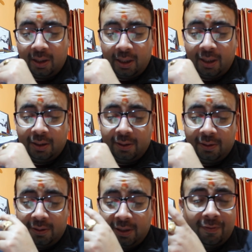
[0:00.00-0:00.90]
and
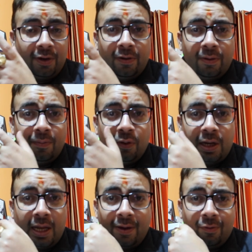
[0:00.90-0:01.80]
uh, definitely
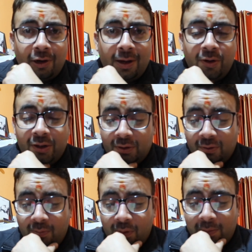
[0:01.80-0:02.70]
we'll have
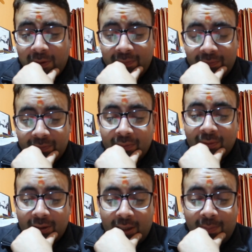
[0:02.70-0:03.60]
collaboration no problem
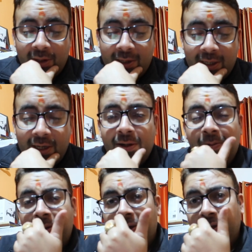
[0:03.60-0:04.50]
aap bataiye
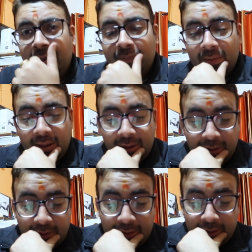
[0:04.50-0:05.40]
deal bataiye
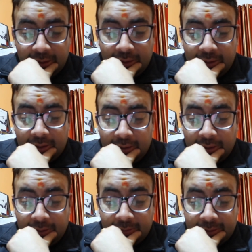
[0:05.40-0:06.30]

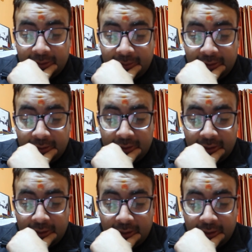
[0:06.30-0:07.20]
Uh, उसके बाद
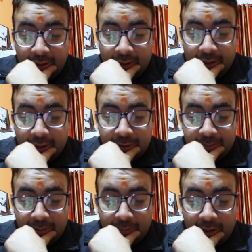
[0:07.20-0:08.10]
हैं
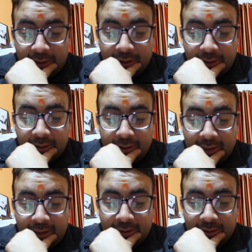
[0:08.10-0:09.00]
लक्ष्मी पराशद
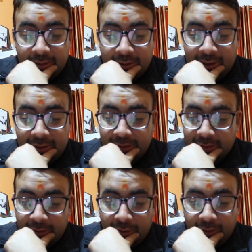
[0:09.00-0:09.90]
एस यस
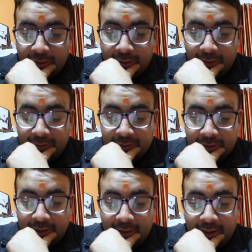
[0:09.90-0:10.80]
श्योर और
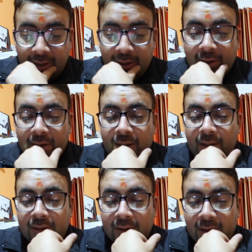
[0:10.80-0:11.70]
संध्या
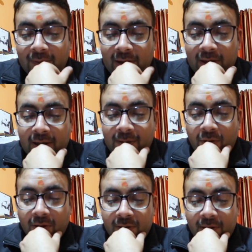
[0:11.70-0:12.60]
जी ने भी लिखा है
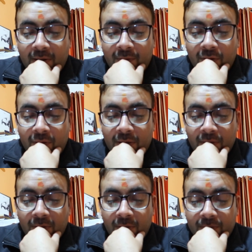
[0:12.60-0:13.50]
अनबॉक्सिंग एंड रिव्यू कर
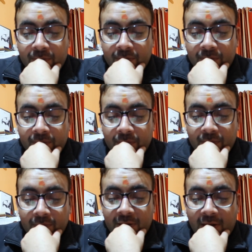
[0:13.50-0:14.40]
दो
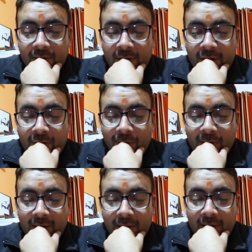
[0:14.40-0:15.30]
शानदार
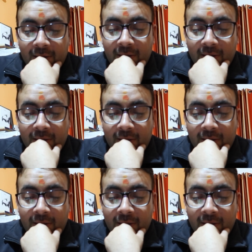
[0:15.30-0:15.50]
ड्रोन है